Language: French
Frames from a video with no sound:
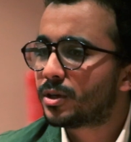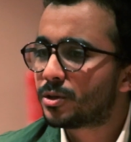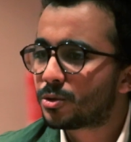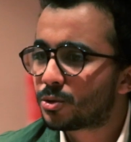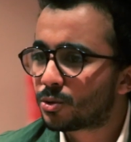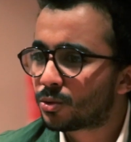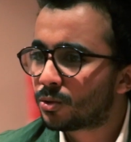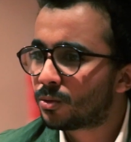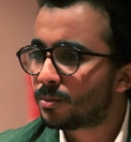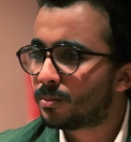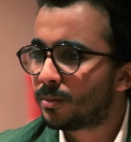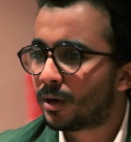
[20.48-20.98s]

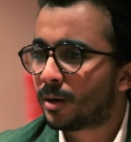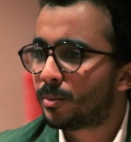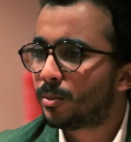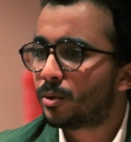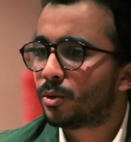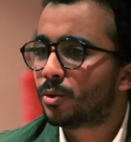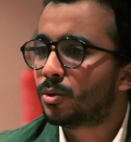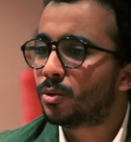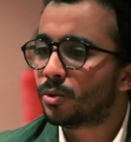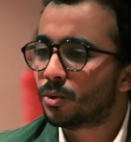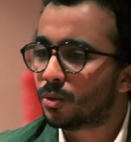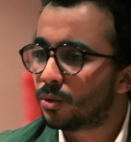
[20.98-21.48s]
questions par
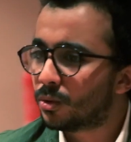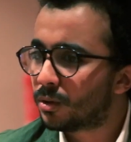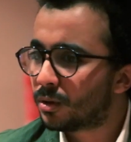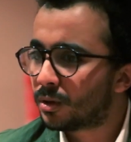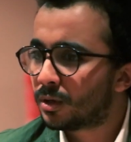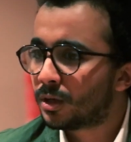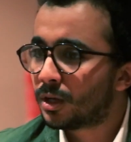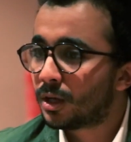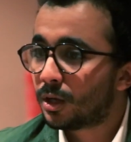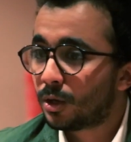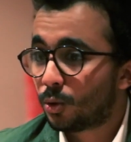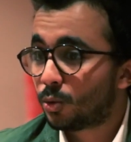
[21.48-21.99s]
rapport aux,
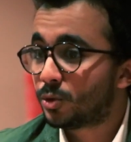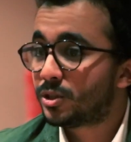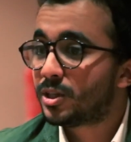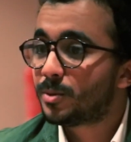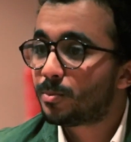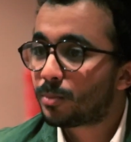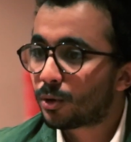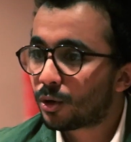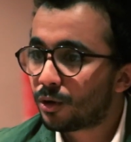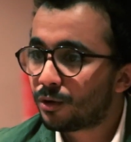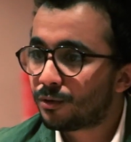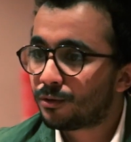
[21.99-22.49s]

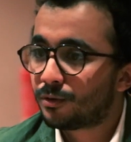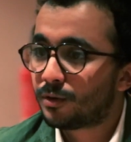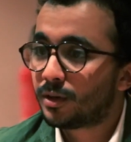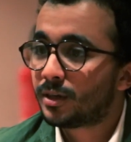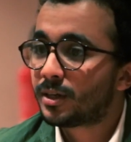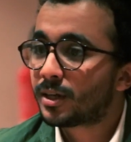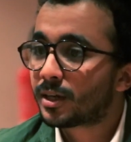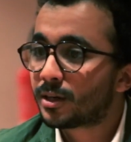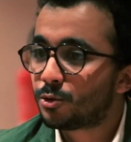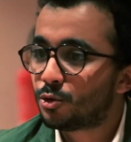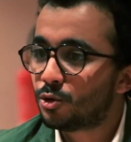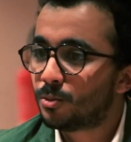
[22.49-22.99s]
épreuves
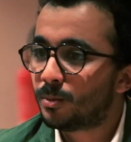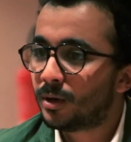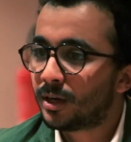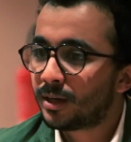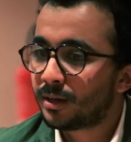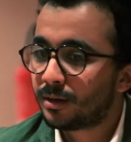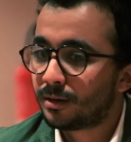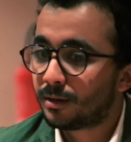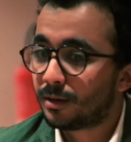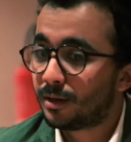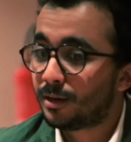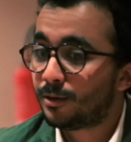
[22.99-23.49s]
écrites du
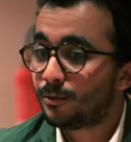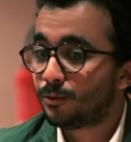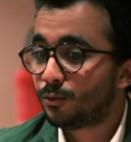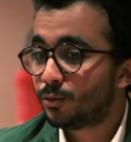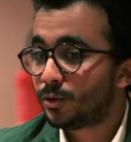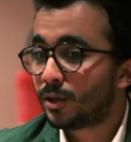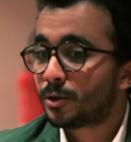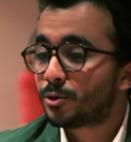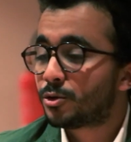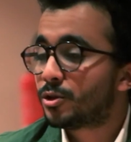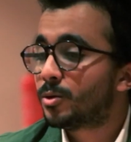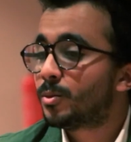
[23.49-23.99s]
bac et ils
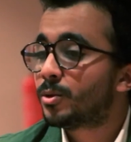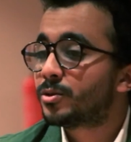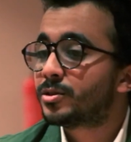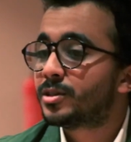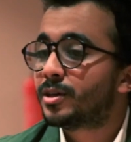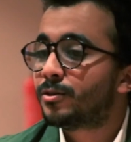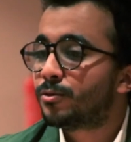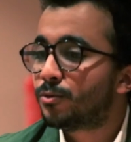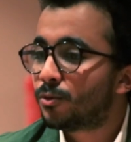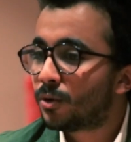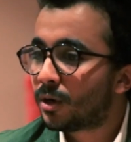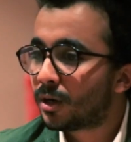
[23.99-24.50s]
voudraient justement
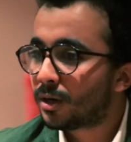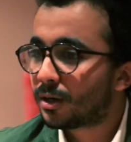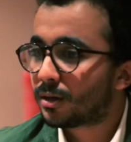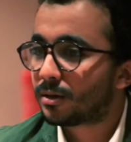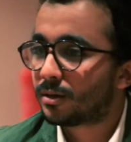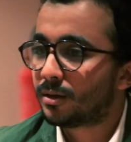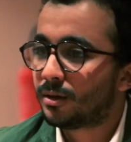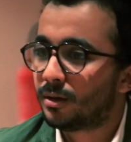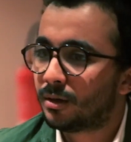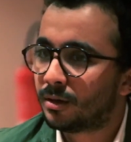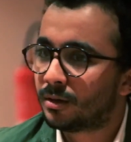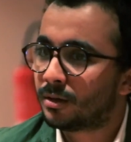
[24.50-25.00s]
savoir
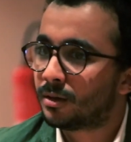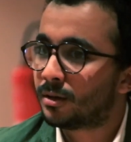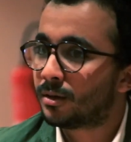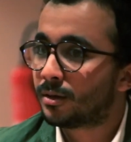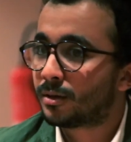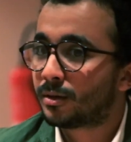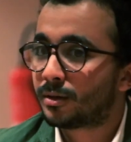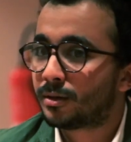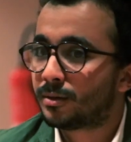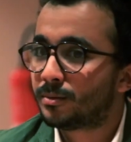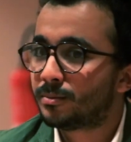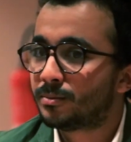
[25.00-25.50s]
euh,
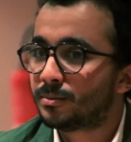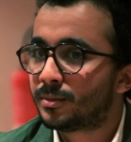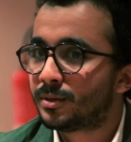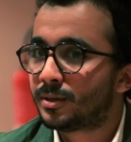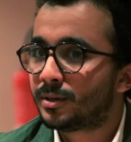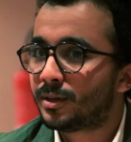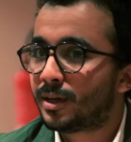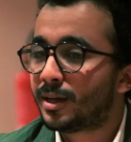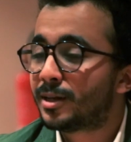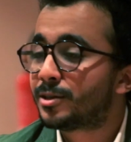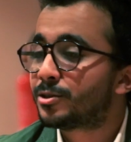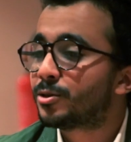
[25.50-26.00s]

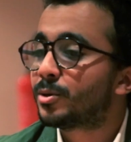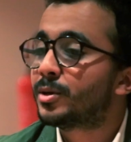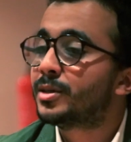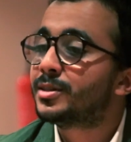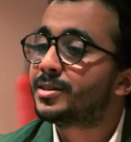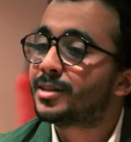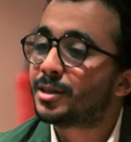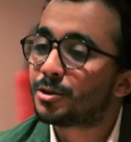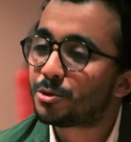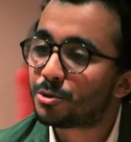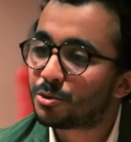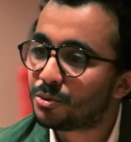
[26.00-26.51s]
quelles sont
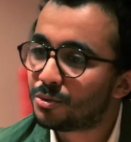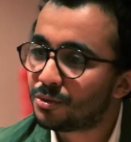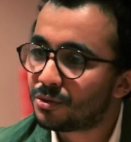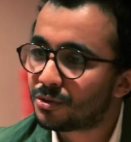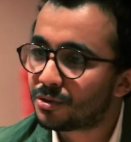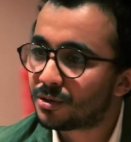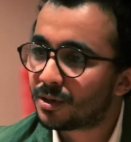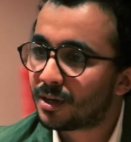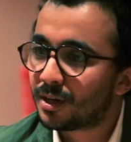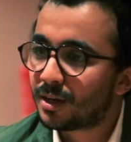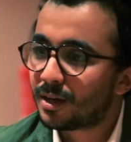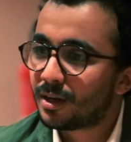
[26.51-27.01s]
les
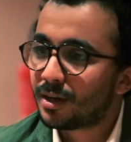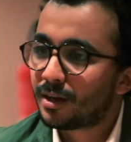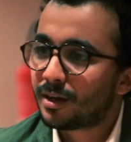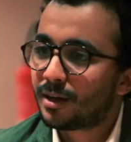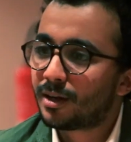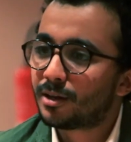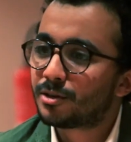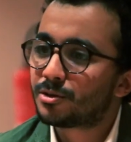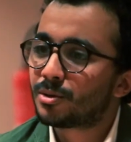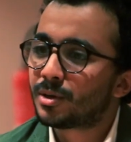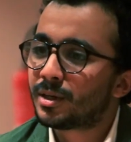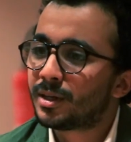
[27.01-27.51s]
astuces,
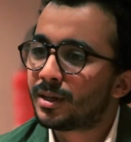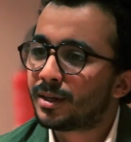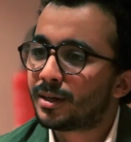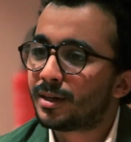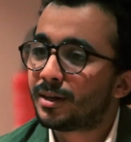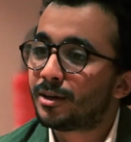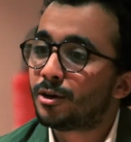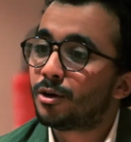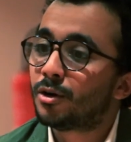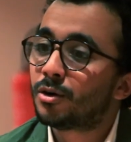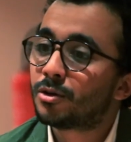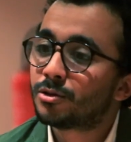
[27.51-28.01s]
quelles sont les,
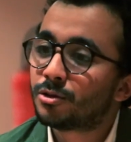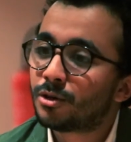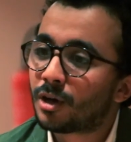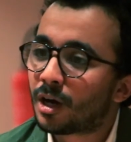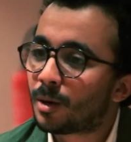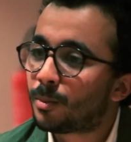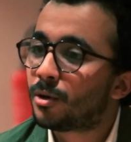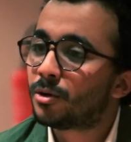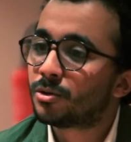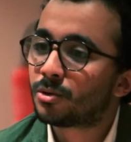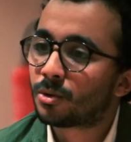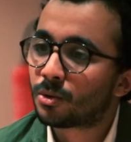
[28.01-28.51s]
les grandeurs
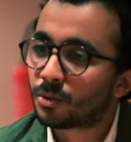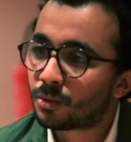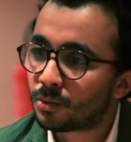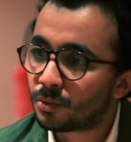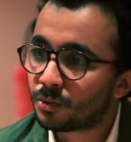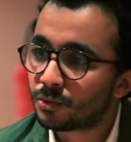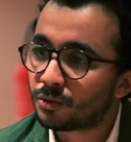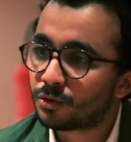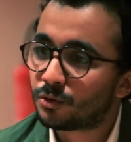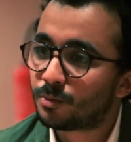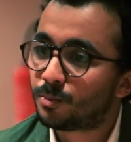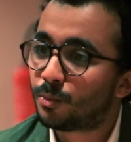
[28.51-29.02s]
à prendre en
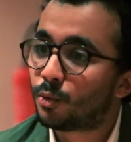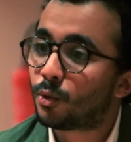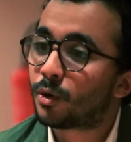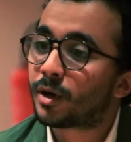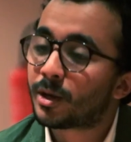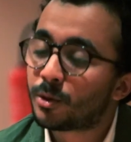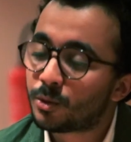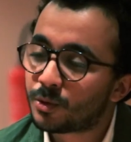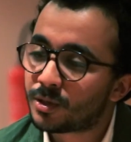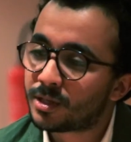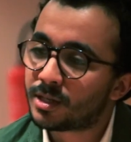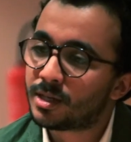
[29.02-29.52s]
compte pour
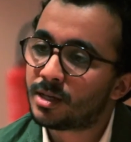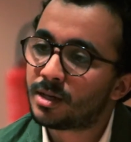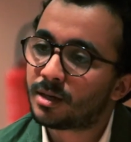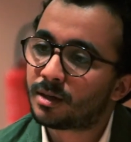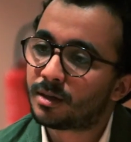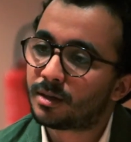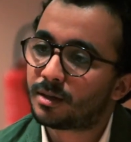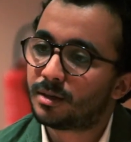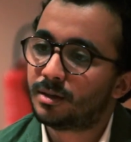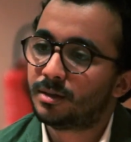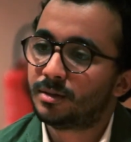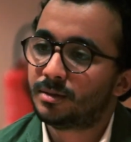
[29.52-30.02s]
réussir
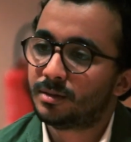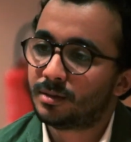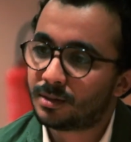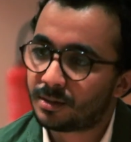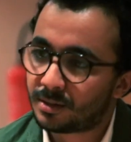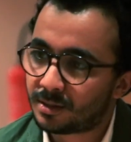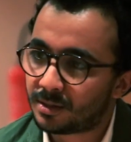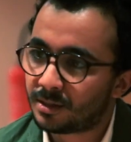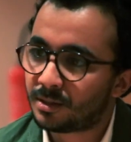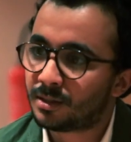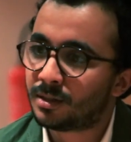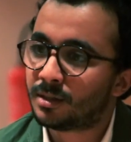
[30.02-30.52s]

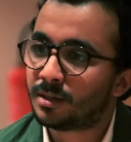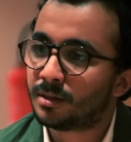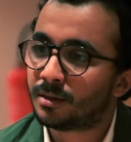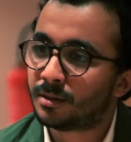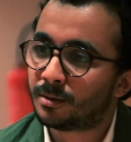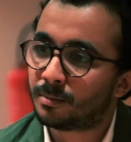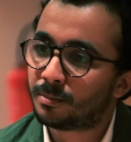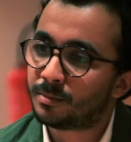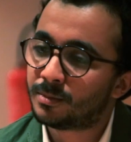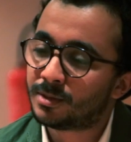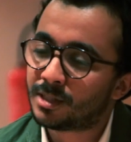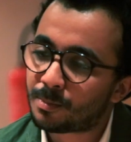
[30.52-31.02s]
ces euh,
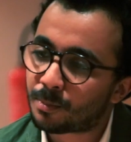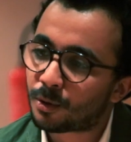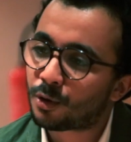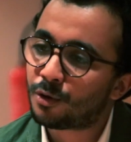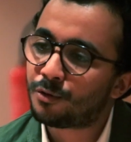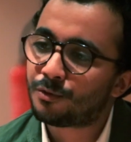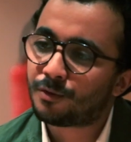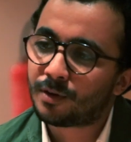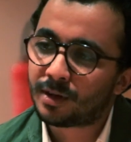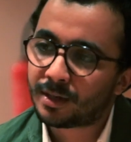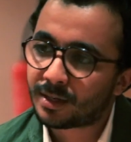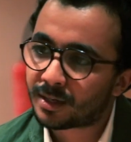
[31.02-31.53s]

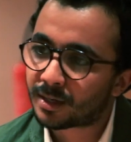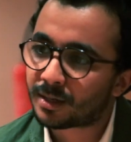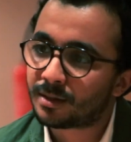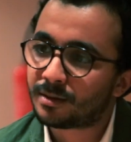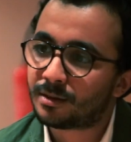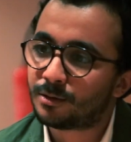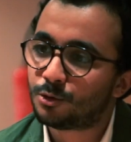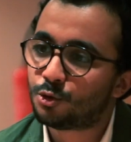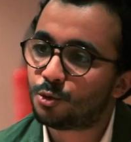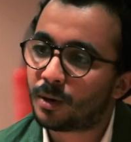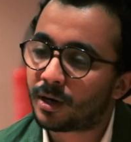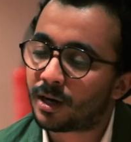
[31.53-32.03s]
épreuves
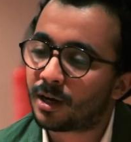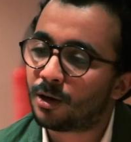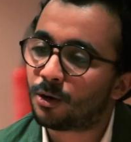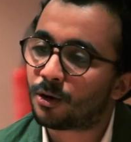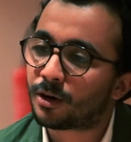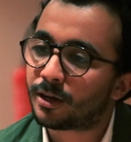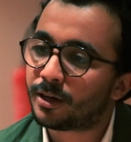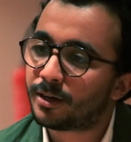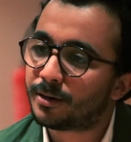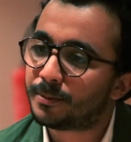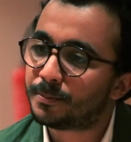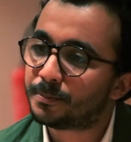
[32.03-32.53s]
écrites du
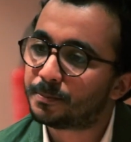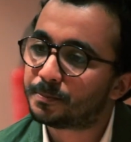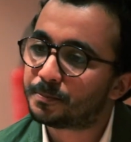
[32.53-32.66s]
baccalauréat.